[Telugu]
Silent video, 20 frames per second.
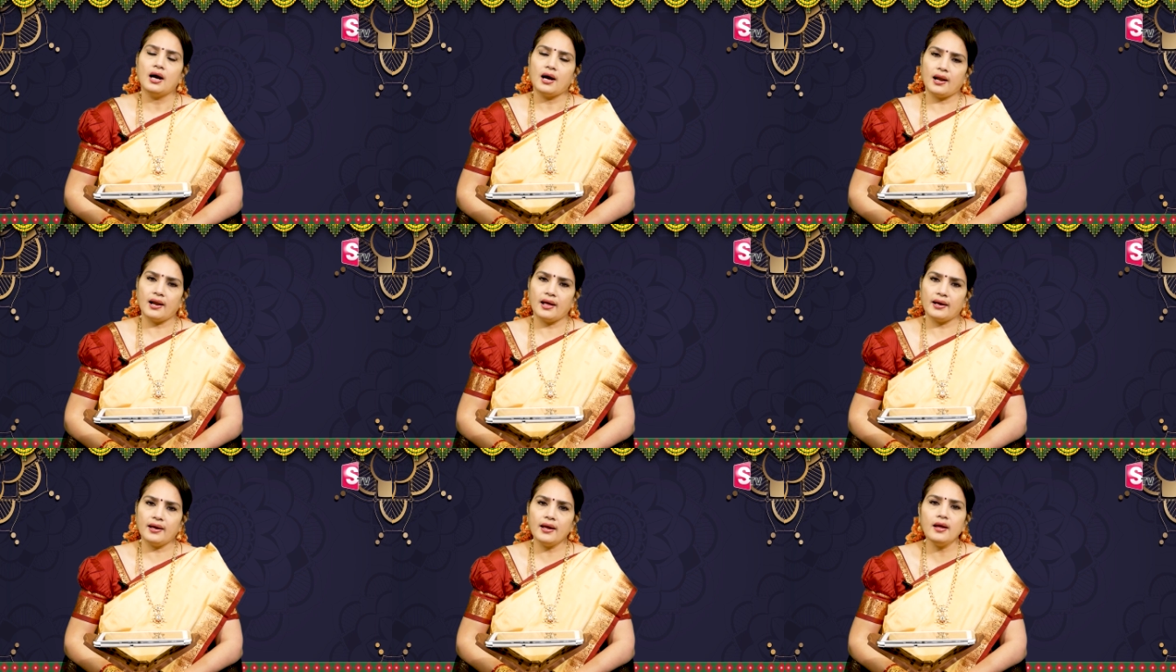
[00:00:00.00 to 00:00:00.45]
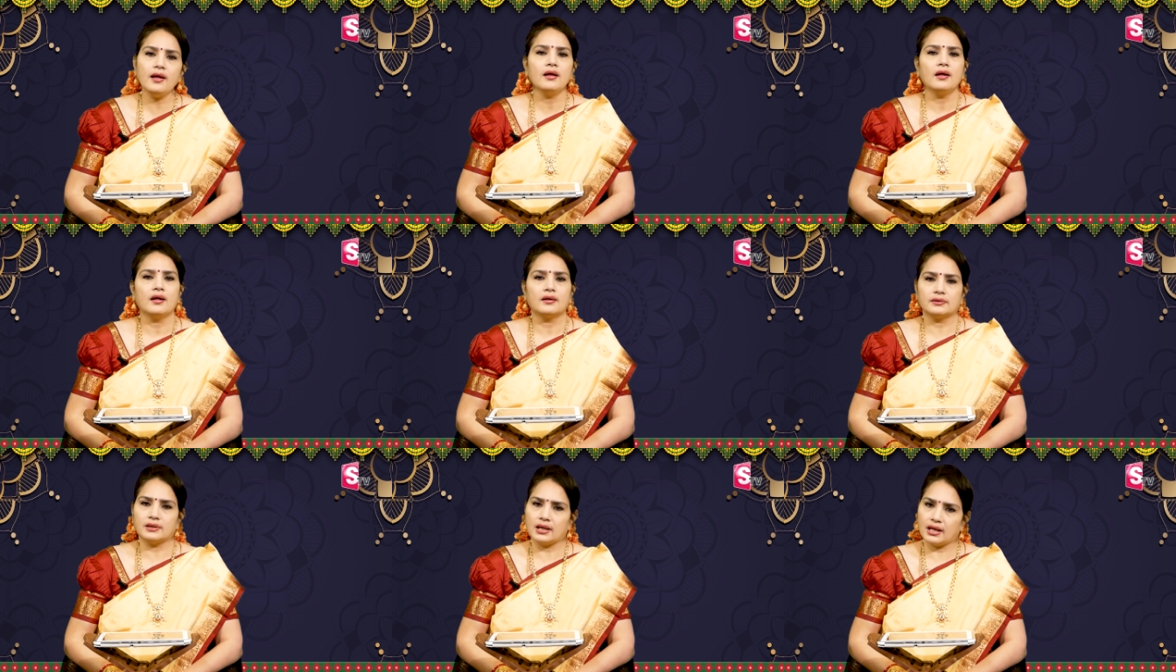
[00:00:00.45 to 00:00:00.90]
అలాగే
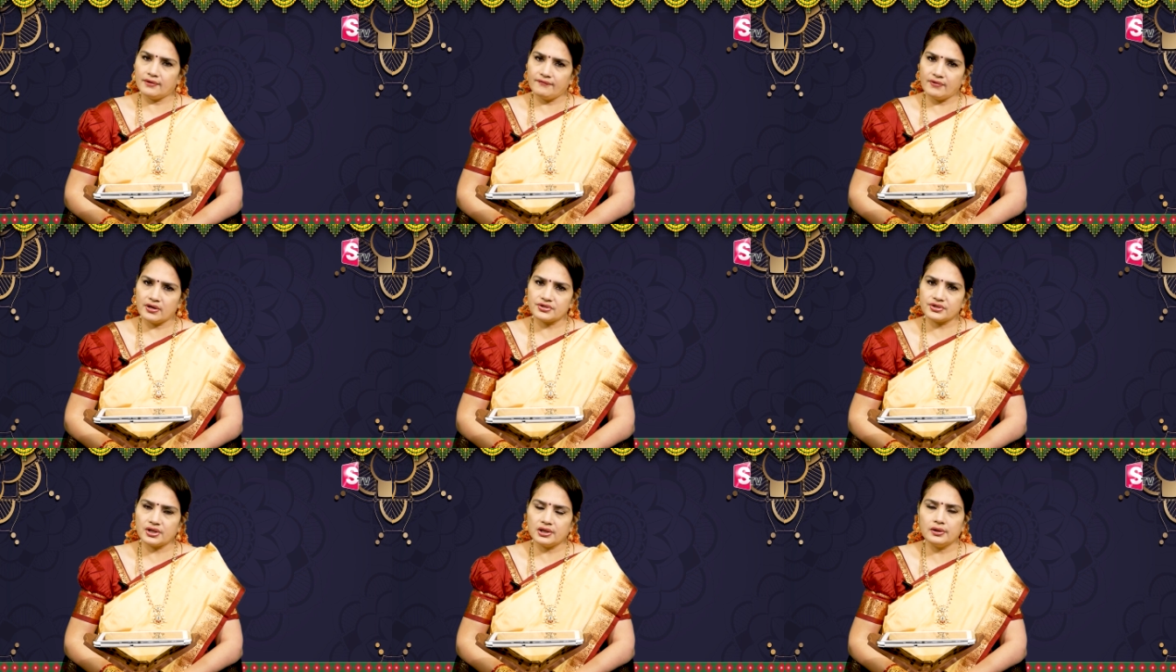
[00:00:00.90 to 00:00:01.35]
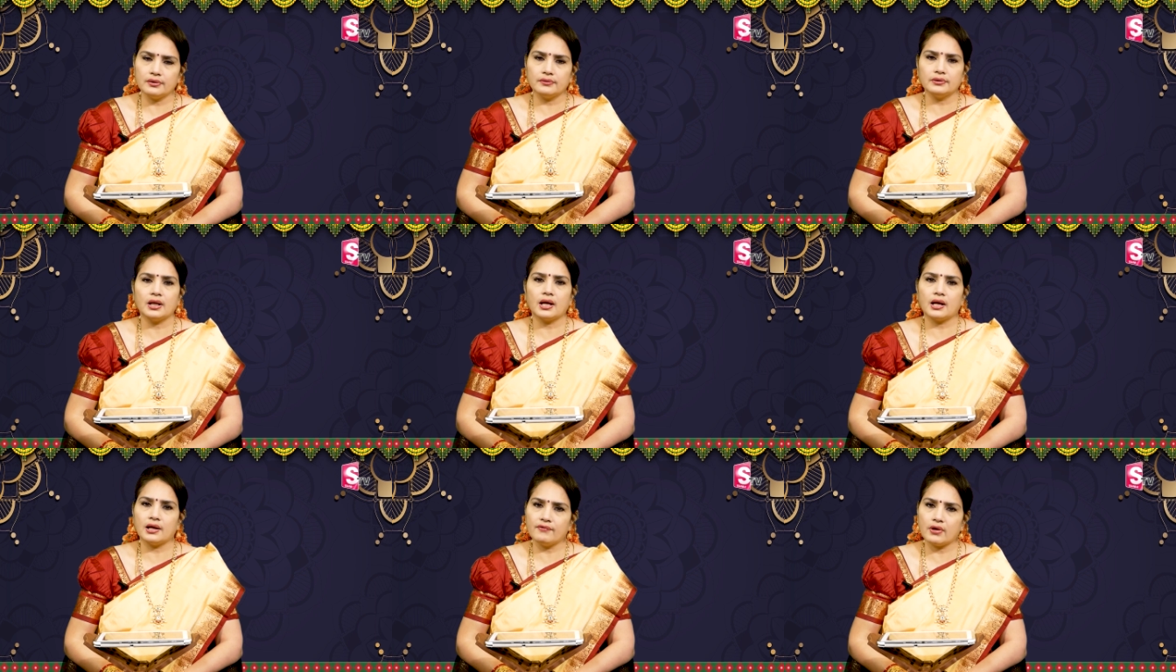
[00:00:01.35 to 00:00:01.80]
ధరవర్షలు
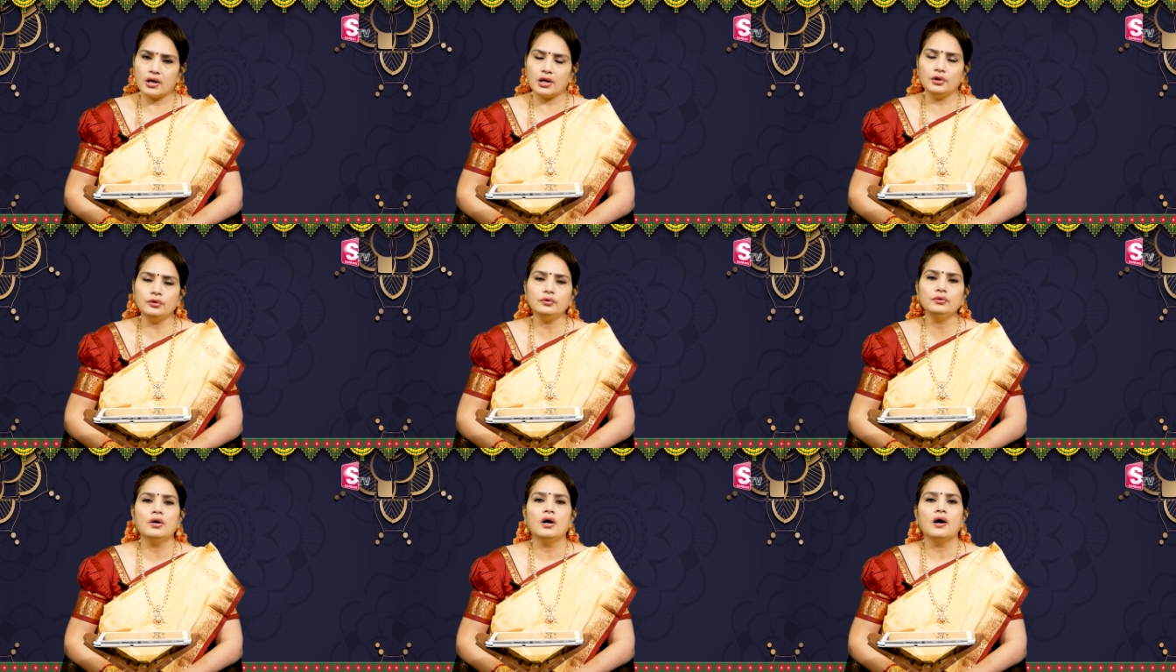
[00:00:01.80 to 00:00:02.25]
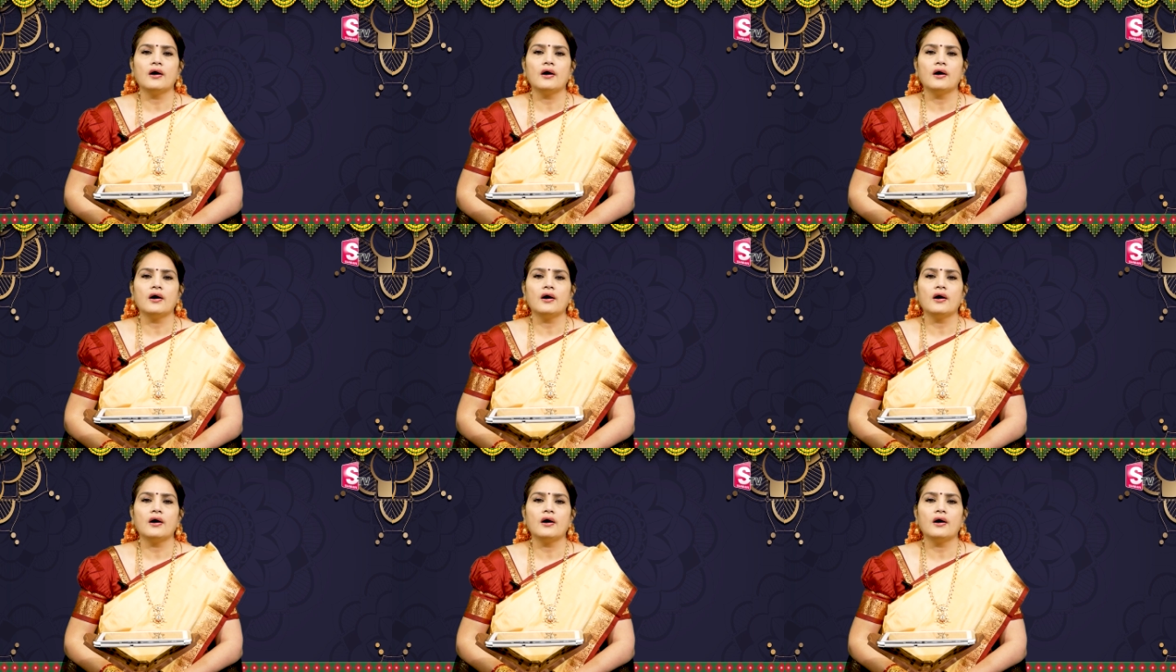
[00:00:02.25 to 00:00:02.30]
ధరవరలు